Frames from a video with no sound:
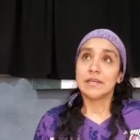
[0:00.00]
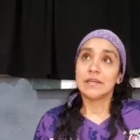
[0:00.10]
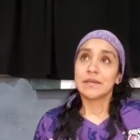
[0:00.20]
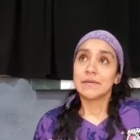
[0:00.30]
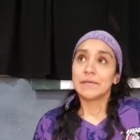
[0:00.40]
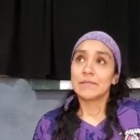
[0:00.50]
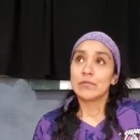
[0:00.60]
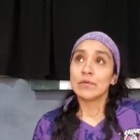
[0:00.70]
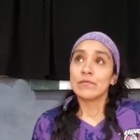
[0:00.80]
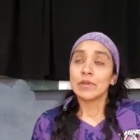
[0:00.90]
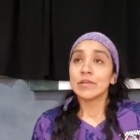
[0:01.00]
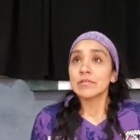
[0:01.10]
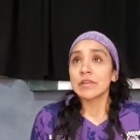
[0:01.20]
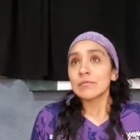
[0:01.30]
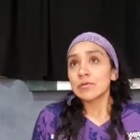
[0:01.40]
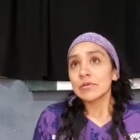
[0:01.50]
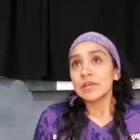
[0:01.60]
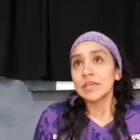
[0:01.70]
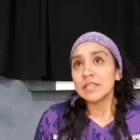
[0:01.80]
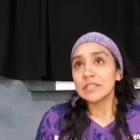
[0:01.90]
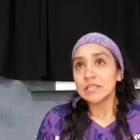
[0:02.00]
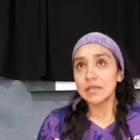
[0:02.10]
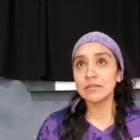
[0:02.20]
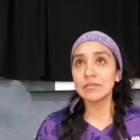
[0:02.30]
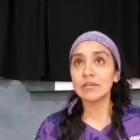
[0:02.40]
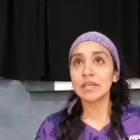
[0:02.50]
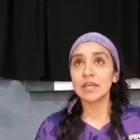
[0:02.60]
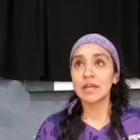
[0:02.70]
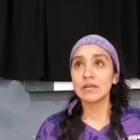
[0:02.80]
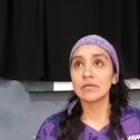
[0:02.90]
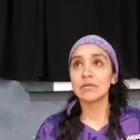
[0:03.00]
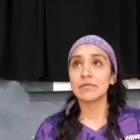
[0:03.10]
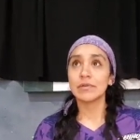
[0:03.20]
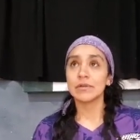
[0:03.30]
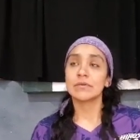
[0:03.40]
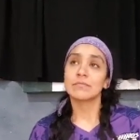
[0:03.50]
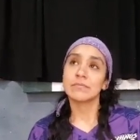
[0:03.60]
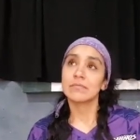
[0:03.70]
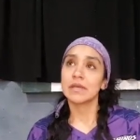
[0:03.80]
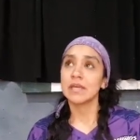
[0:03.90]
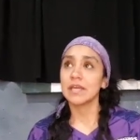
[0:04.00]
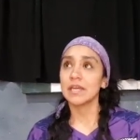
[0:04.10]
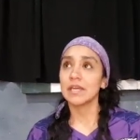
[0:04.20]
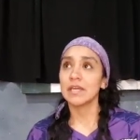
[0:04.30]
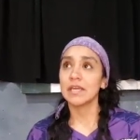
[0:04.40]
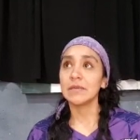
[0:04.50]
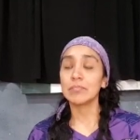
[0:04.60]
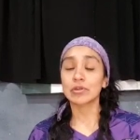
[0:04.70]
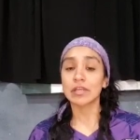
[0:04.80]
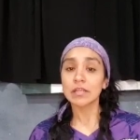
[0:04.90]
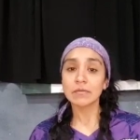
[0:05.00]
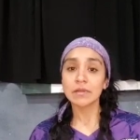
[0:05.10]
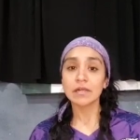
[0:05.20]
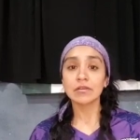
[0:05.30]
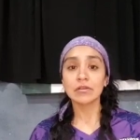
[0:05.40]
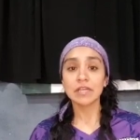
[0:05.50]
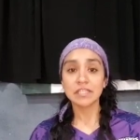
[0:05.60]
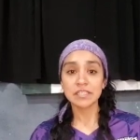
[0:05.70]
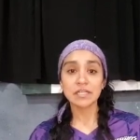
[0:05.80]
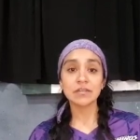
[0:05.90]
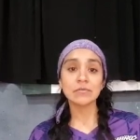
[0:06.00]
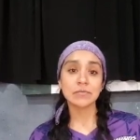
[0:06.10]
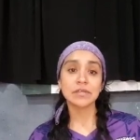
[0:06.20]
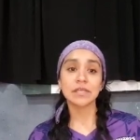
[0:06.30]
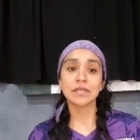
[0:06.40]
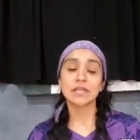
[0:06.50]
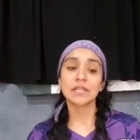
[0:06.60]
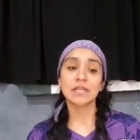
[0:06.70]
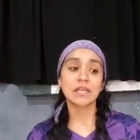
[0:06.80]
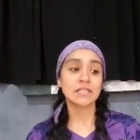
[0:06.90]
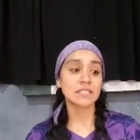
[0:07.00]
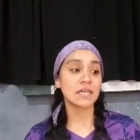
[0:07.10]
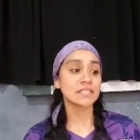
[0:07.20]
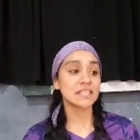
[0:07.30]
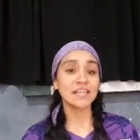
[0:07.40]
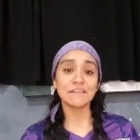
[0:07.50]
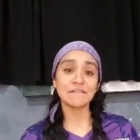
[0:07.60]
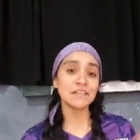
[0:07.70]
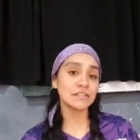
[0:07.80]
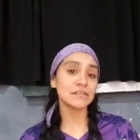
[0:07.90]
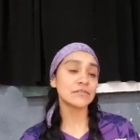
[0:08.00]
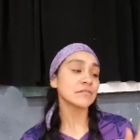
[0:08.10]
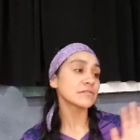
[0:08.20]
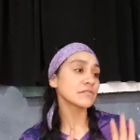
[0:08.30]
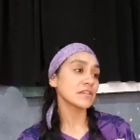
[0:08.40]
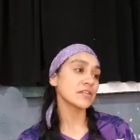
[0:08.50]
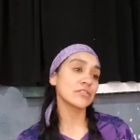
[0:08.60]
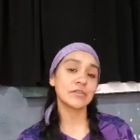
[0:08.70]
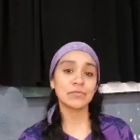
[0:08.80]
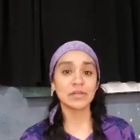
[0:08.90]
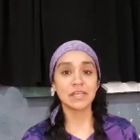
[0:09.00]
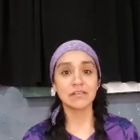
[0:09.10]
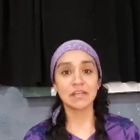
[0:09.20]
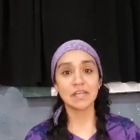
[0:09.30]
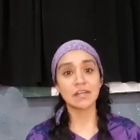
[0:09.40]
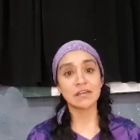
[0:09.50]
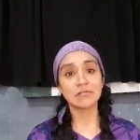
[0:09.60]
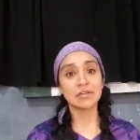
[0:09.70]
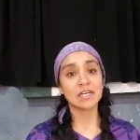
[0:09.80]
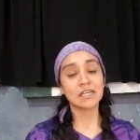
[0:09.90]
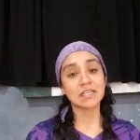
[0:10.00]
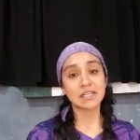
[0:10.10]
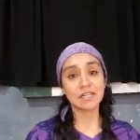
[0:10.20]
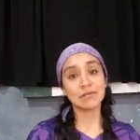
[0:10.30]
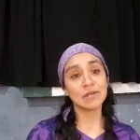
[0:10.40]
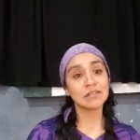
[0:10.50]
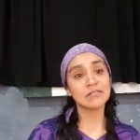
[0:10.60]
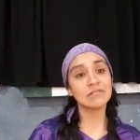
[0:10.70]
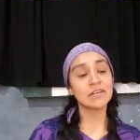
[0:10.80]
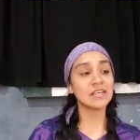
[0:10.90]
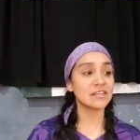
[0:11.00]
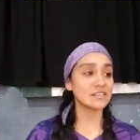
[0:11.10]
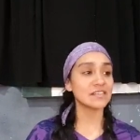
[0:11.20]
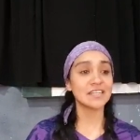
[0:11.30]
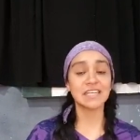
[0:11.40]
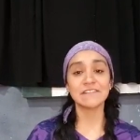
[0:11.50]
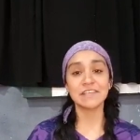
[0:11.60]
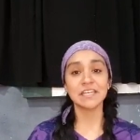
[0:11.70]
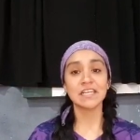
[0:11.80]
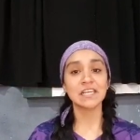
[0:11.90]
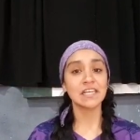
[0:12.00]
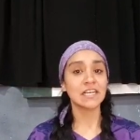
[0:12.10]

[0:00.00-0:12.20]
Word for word: Eh, muy bueno, estamos iniciando, que es algo bueno eh, importante para el hockey chileno porque eh, se hacía difícil. Yo estoy de los tiempos en que viajábamos a Talcahuano, a San Javier